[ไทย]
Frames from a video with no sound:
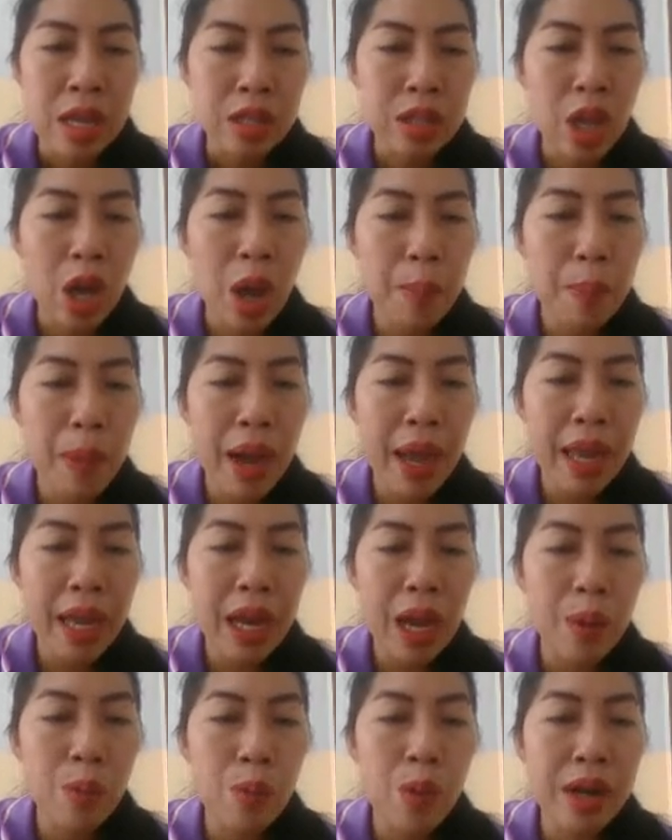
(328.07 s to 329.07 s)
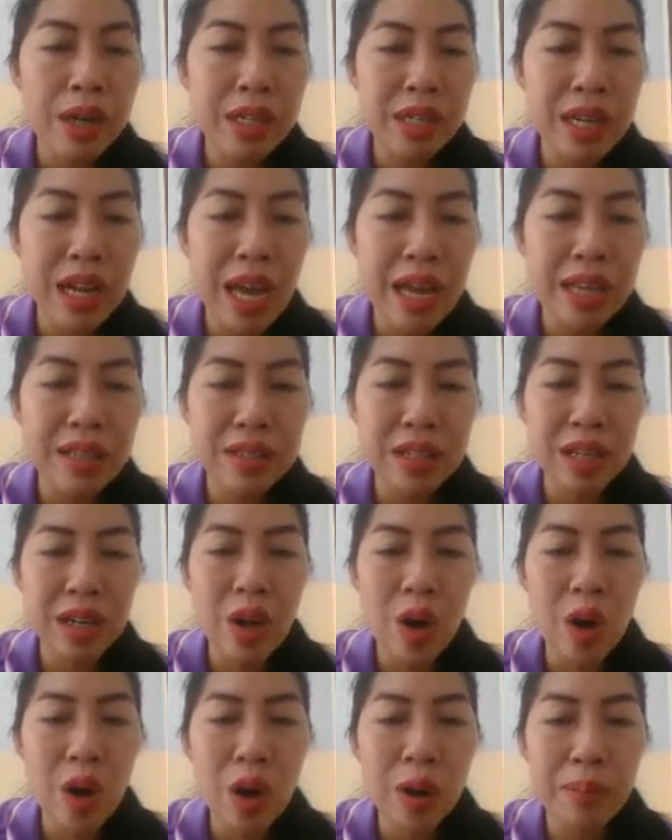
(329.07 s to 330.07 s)
ต่อไปคำว่าราษฎ
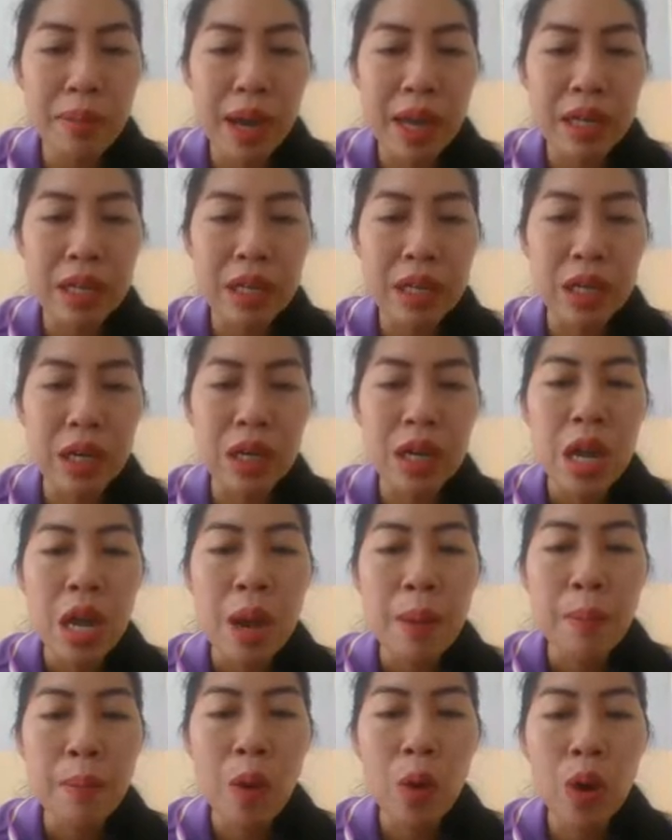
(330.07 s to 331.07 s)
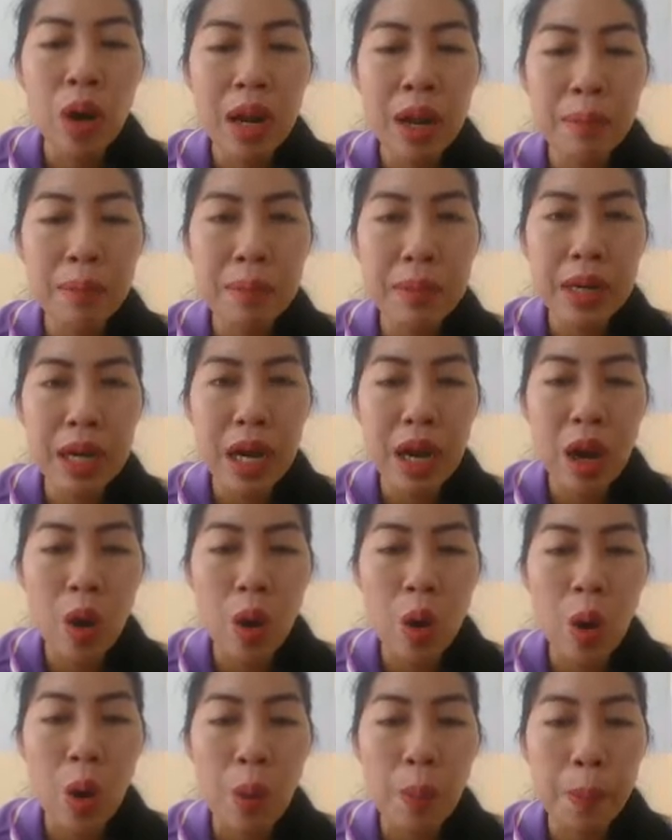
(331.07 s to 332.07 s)
รหมายถึงพลเมืองข
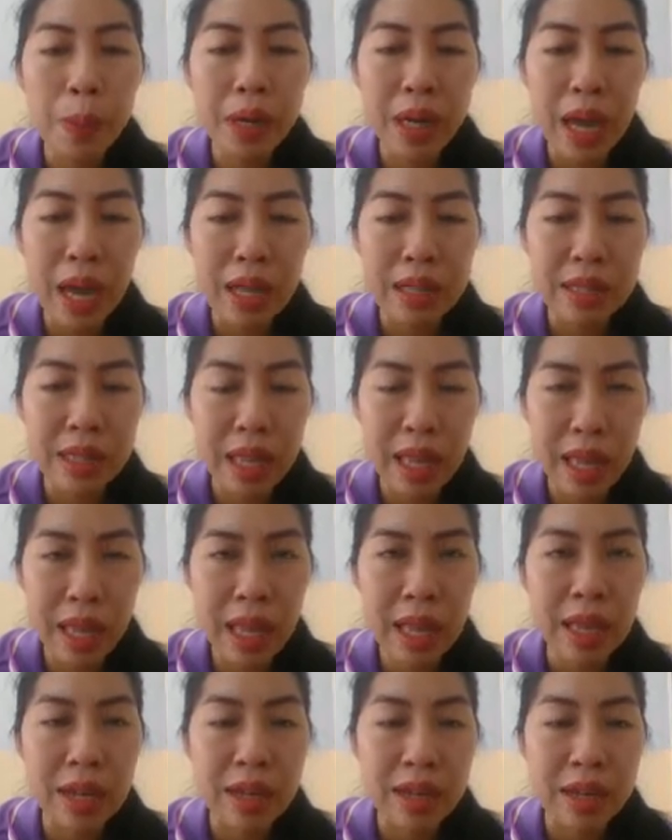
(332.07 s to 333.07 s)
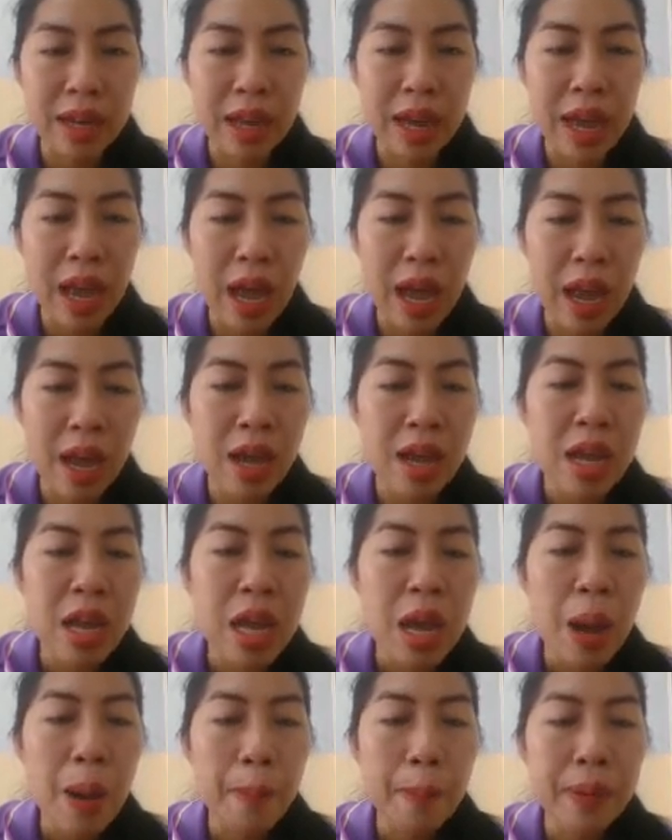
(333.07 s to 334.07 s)
องประเทศนะคะ
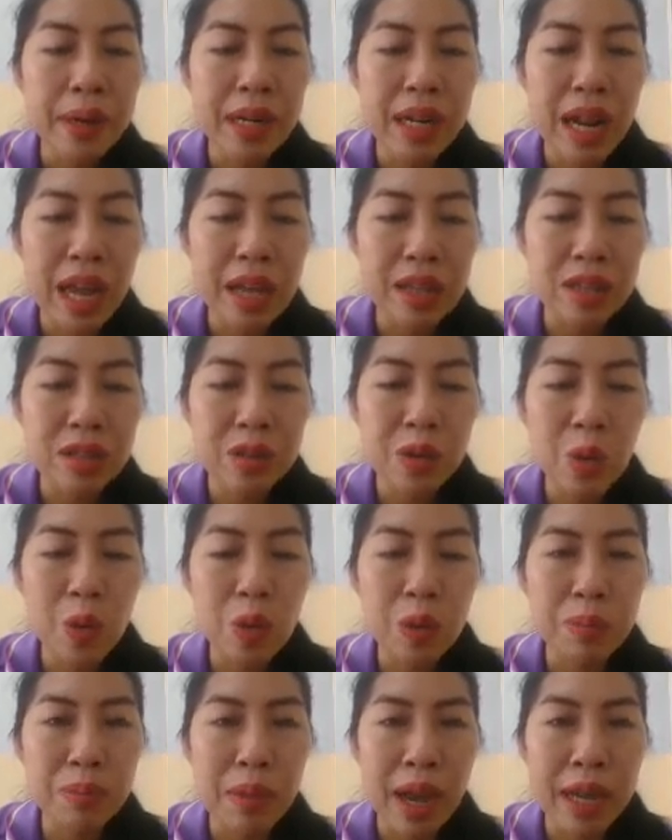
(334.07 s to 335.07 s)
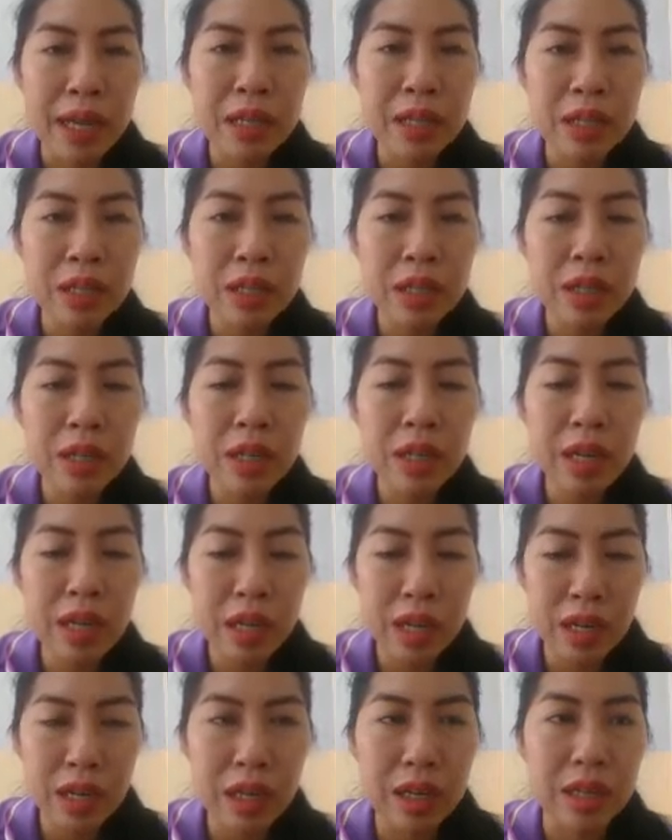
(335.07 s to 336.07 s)
ประสูติหมายถึง
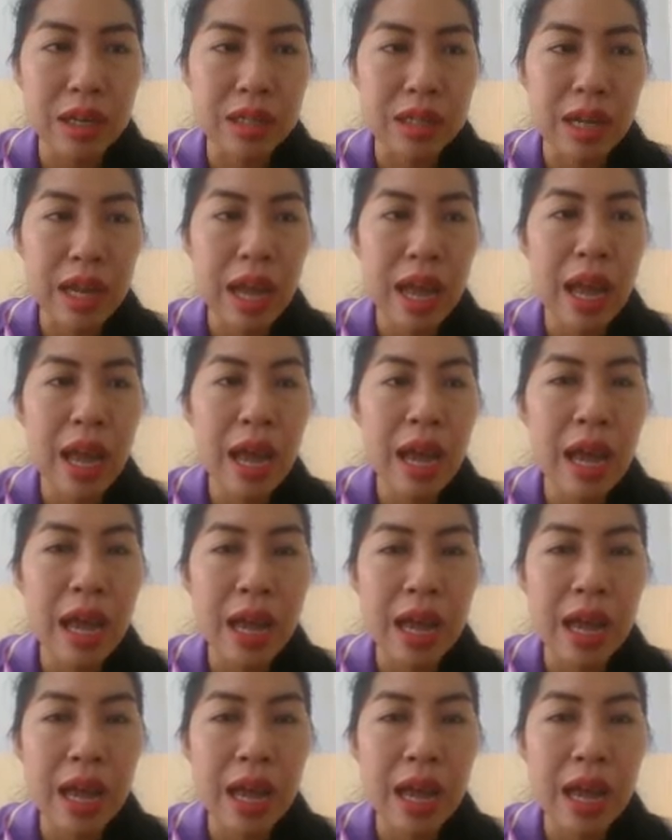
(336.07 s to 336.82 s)
เกิดค่ะ